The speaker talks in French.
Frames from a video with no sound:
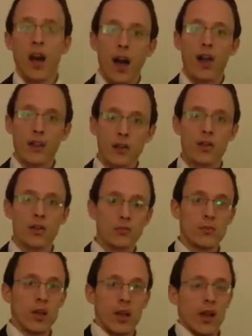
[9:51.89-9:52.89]
Ah, d'accord.
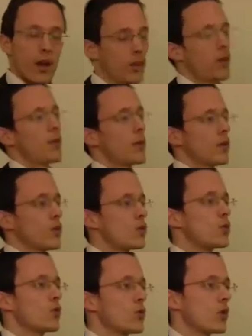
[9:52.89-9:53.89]
Après, deux
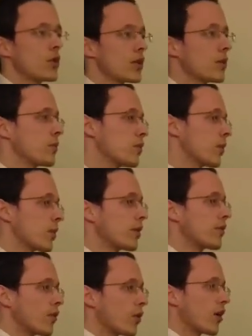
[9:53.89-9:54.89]
secondes, cinq minutes après, il
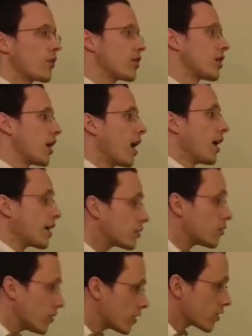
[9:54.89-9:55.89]
va voir le Rav, il dit, qu'est-ce que
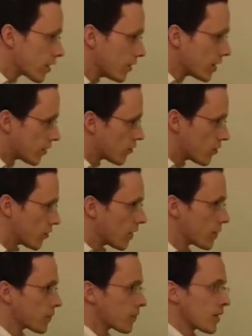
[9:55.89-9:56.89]
tu fais dans ta vie, qu'est-ce que tu fais
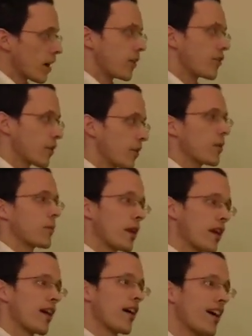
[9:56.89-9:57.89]
Il fait,
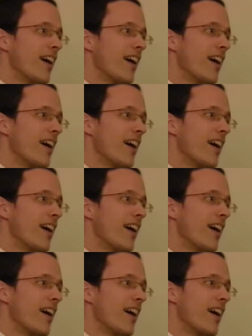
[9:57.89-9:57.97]
ah,